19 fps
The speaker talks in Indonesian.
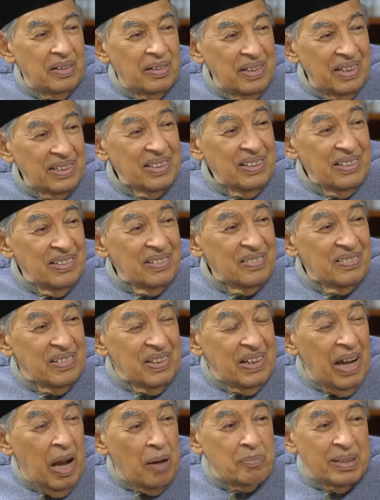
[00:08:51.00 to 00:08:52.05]
Gitu?
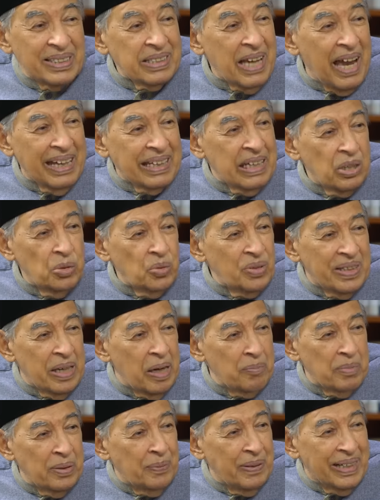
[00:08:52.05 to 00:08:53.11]
Hamba sahaya itu
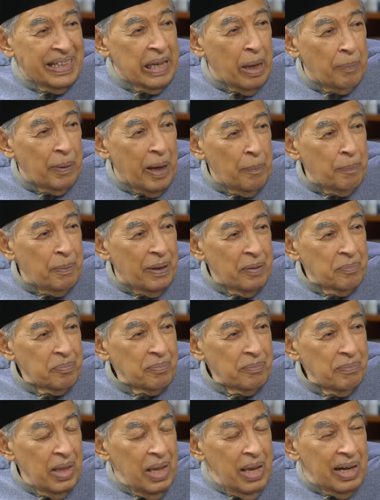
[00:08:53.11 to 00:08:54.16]
tidak memiliki apa-apa.
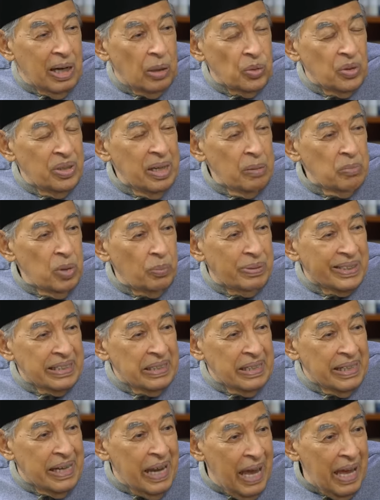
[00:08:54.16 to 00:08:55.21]
Kalau dia mau
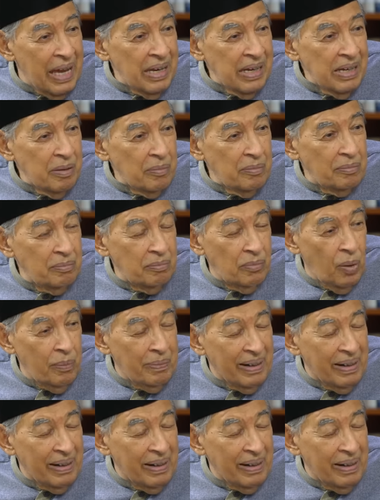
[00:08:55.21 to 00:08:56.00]
bertindak, mau